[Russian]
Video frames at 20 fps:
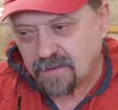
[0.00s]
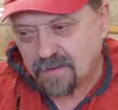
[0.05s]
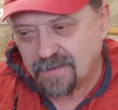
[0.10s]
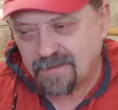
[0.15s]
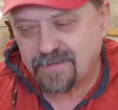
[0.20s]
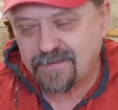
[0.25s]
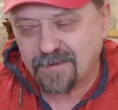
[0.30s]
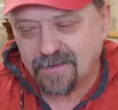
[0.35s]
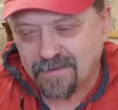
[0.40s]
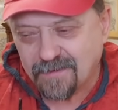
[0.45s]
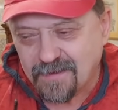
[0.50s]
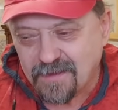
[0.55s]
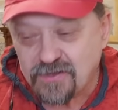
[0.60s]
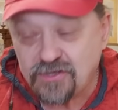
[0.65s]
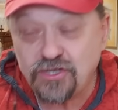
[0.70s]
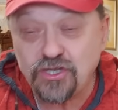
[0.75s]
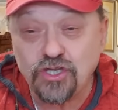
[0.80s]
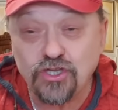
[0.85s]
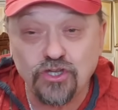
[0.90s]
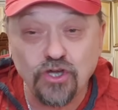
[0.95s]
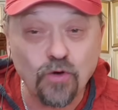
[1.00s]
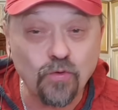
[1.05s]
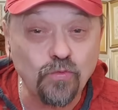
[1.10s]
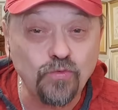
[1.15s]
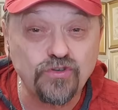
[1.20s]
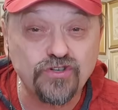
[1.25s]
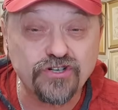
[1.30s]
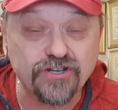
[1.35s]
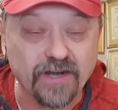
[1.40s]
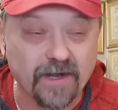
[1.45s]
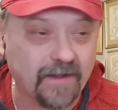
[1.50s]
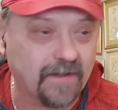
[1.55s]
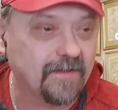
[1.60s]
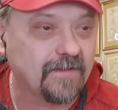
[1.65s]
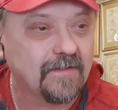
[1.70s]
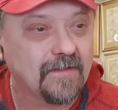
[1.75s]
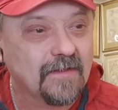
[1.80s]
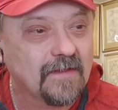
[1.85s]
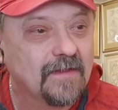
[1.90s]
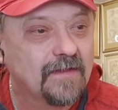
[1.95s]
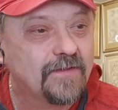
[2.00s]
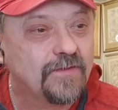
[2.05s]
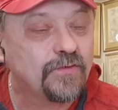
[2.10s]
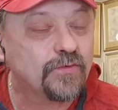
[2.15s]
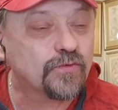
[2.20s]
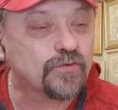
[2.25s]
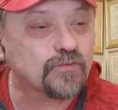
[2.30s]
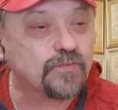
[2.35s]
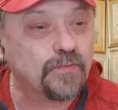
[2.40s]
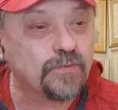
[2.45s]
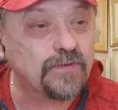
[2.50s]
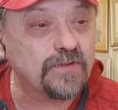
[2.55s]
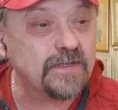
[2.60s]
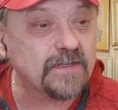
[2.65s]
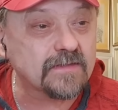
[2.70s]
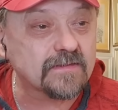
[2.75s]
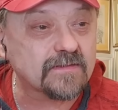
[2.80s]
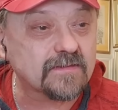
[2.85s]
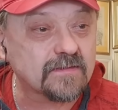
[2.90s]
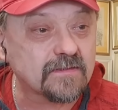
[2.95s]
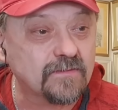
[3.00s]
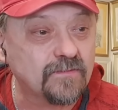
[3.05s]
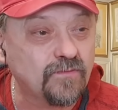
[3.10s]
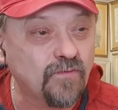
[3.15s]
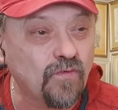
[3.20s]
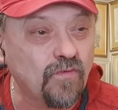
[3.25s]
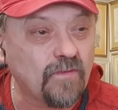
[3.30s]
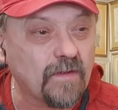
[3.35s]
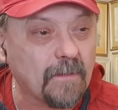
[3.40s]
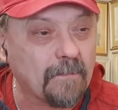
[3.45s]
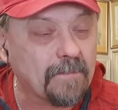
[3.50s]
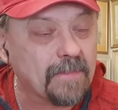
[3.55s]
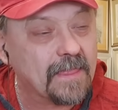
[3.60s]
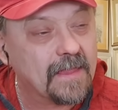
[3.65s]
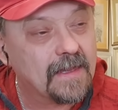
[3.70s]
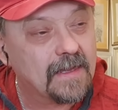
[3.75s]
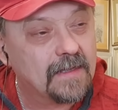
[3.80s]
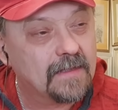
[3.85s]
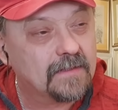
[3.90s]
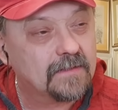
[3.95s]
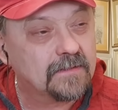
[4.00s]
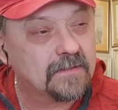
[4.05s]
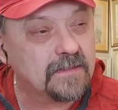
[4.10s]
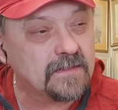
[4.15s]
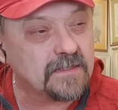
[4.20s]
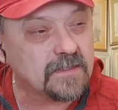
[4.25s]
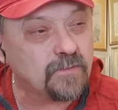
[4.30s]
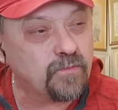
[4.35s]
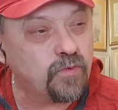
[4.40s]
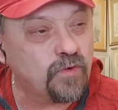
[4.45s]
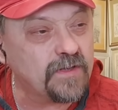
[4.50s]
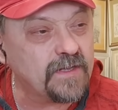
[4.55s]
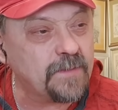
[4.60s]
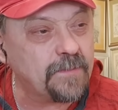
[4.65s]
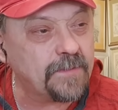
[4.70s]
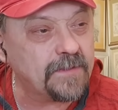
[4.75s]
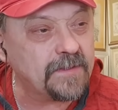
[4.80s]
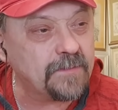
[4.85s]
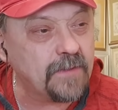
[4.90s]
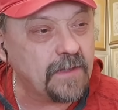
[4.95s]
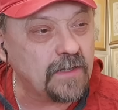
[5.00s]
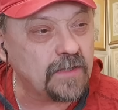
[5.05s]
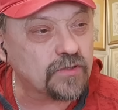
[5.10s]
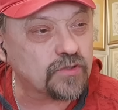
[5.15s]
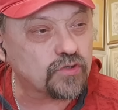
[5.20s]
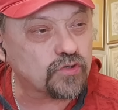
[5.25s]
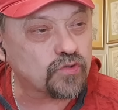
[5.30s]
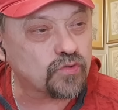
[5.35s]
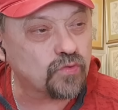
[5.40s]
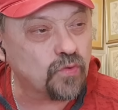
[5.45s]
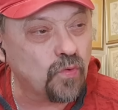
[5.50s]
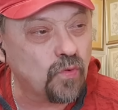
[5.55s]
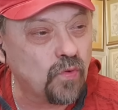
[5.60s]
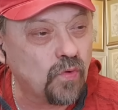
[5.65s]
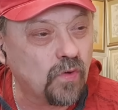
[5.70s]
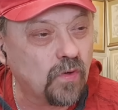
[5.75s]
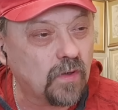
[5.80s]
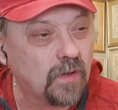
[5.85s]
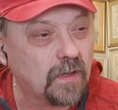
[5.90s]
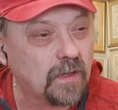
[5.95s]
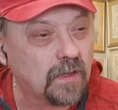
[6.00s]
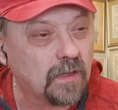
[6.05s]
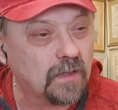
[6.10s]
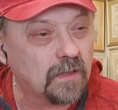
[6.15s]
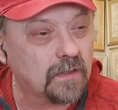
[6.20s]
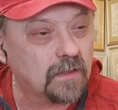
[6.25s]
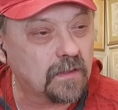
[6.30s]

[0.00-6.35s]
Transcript: это недоучка юриспруденции Вова до сих пор не понимает, что